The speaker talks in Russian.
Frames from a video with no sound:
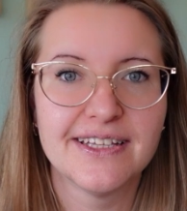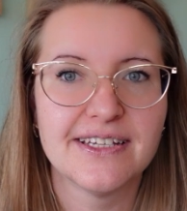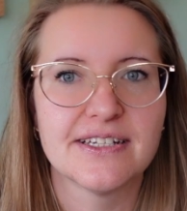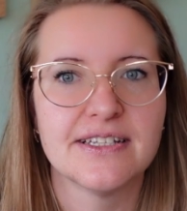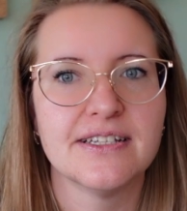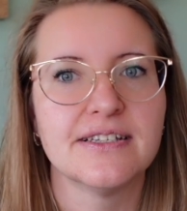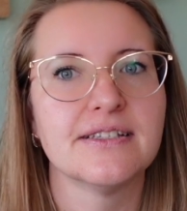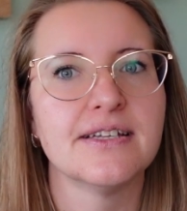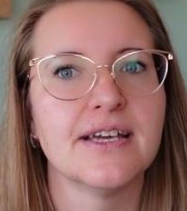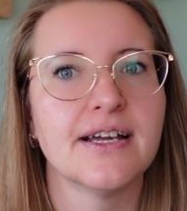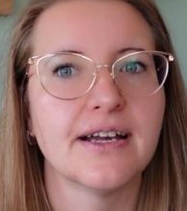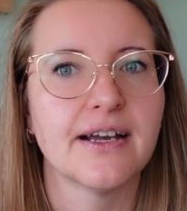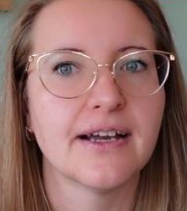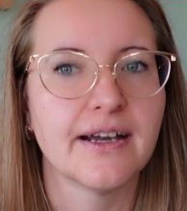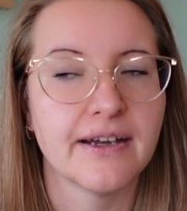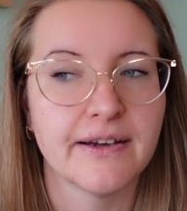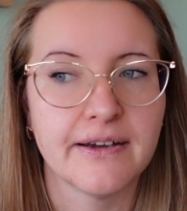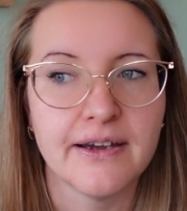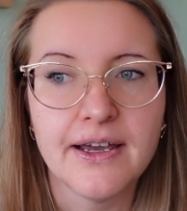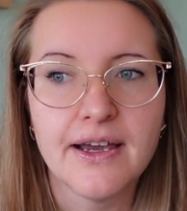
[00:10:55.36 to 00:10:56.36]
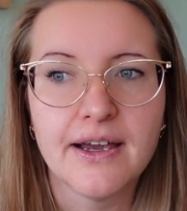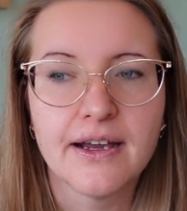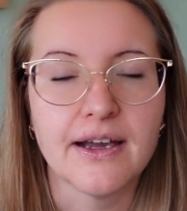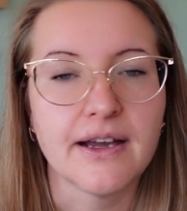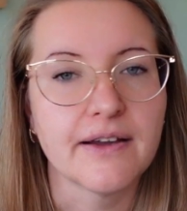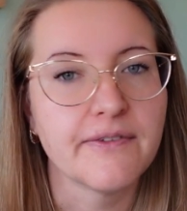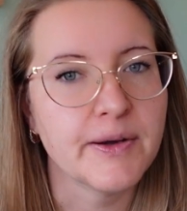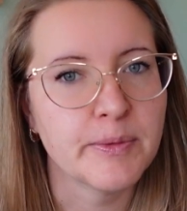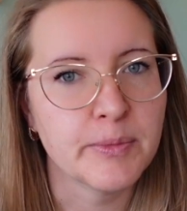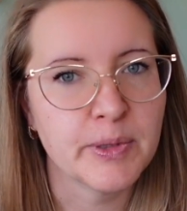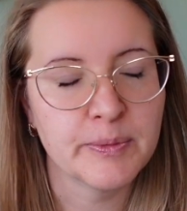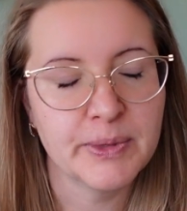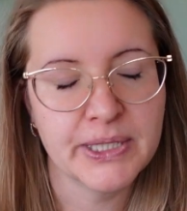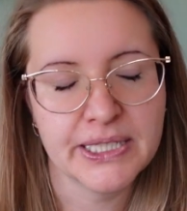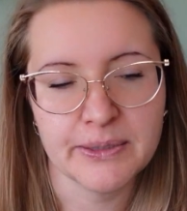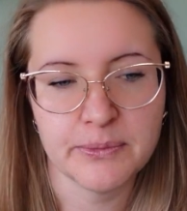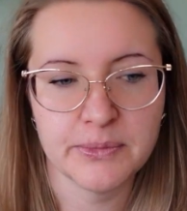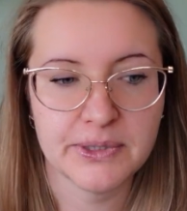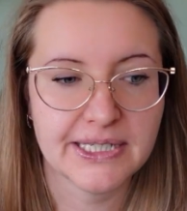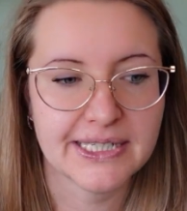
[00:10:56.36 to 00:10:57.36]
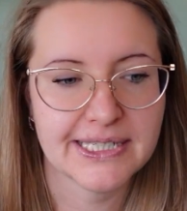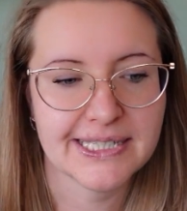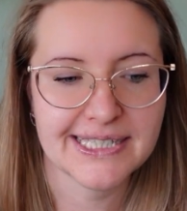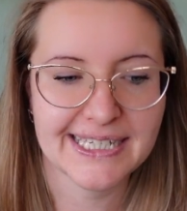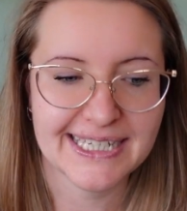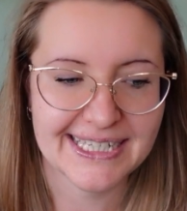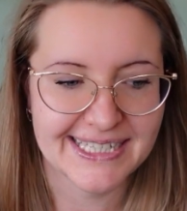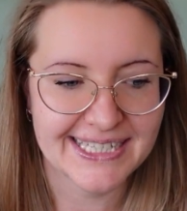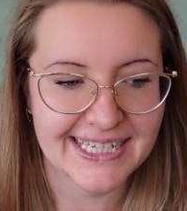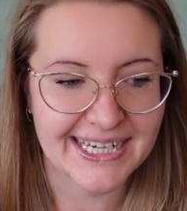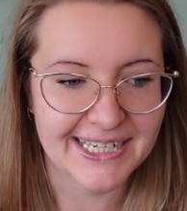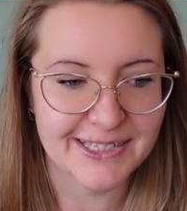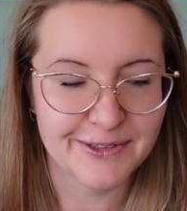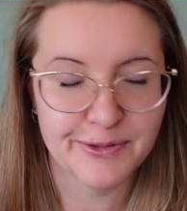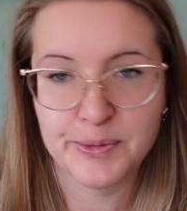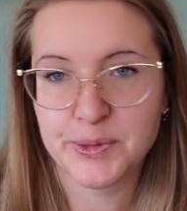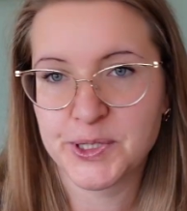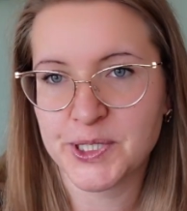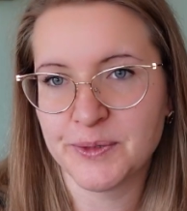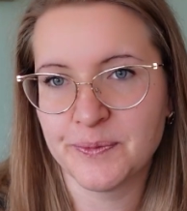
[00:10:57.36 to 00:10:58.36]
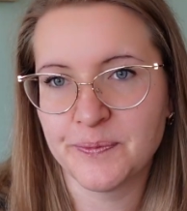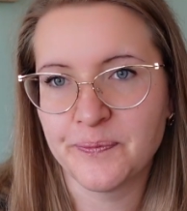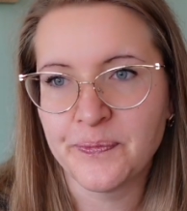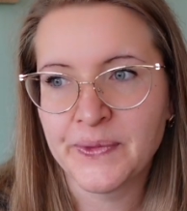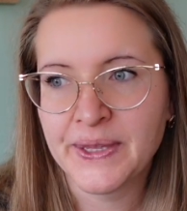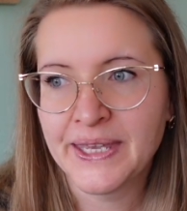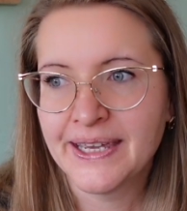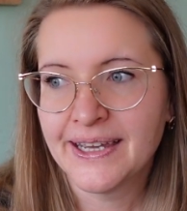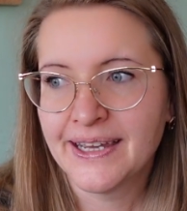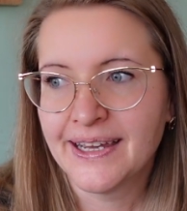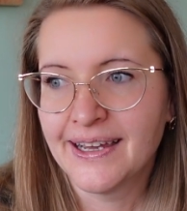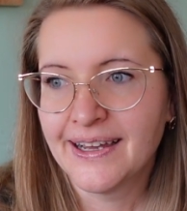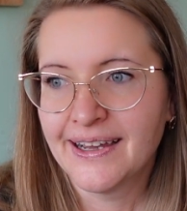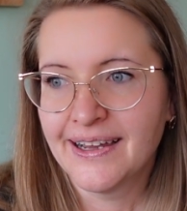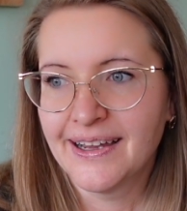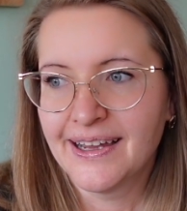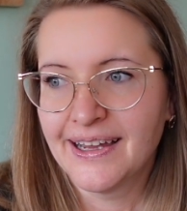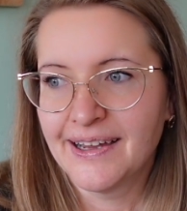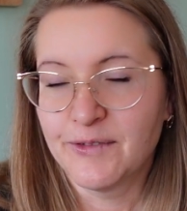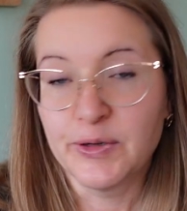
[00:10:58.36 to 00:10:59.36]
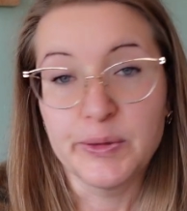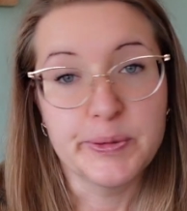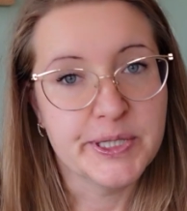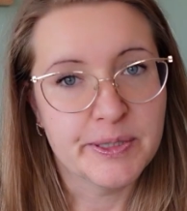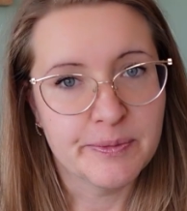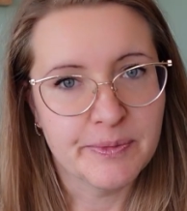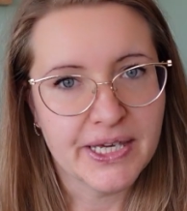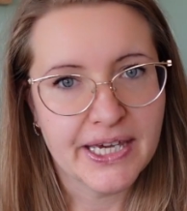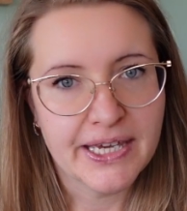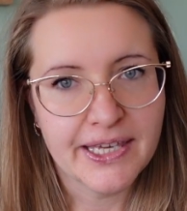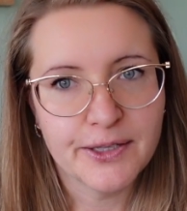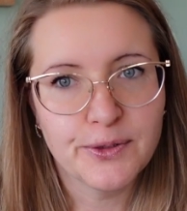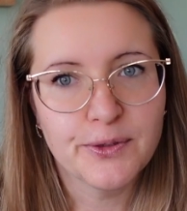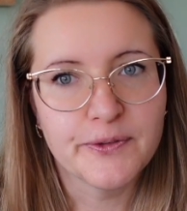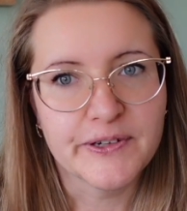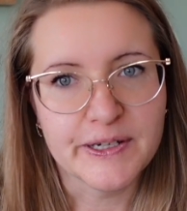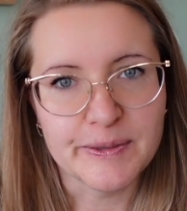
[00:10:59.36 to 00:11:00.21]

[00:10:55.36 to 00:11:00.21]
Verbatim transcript: Даже не знаю, как, а, как вам об этом-то рассказать. В общем, в общем, я еду в